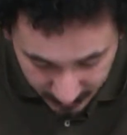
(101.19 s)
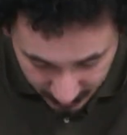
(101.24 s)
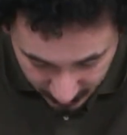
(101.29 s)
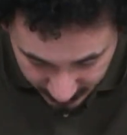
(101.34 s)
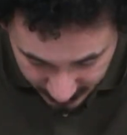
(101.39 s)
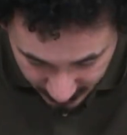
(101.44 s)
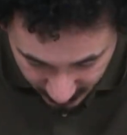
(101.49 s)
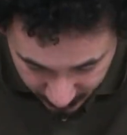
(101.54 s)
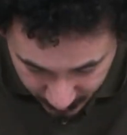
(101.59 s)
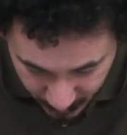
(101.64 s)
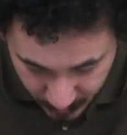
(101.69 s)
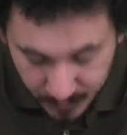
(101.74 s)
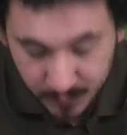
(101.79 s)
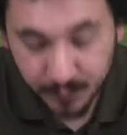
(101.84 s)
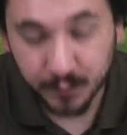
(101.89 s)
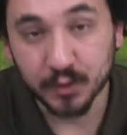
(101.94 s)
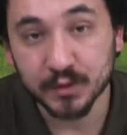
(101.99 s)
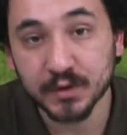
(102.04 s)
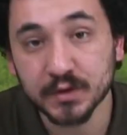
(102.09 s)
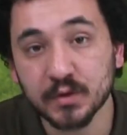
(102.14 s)
Tabii Samsun
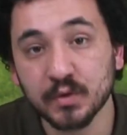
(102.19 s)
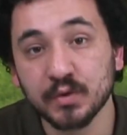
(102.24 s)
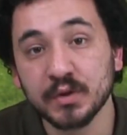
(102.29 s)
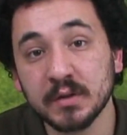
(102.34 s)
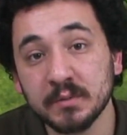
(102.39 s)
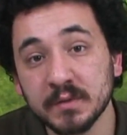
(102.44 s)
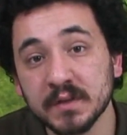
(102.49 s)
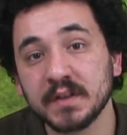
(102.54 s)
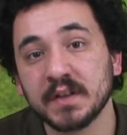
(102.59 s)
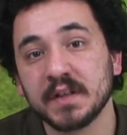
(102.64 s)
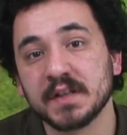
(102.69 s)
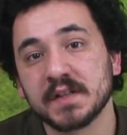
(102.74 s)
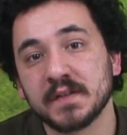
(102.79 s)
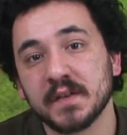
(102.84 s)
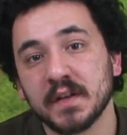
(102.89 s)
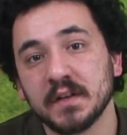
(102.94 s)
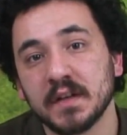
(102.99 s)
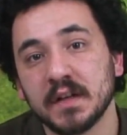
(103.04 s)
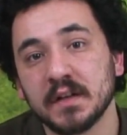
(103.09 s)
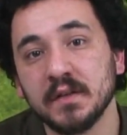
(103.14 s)
Spor'da da önemli
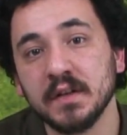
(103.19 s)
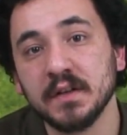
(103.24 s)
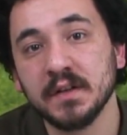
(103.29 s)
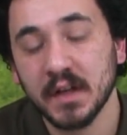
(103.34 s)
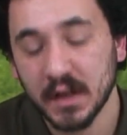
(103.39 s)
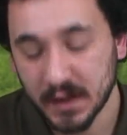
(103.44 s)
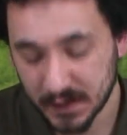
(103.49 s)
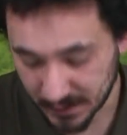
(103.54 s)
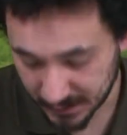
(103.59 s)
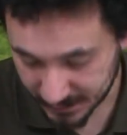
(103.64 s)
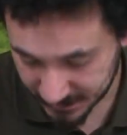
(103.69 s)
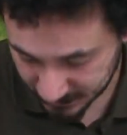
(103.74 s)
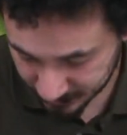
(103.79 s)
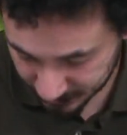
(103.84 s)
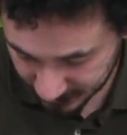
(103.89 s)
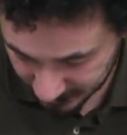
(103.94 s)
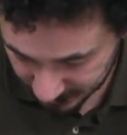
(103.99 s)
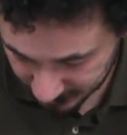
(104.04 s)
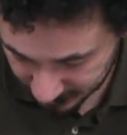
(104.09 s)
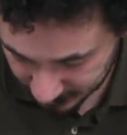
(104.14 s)
transferler var. Ya
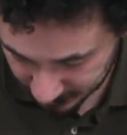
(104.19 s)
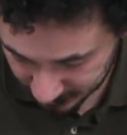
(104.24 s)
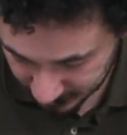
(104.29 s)
şimdi e,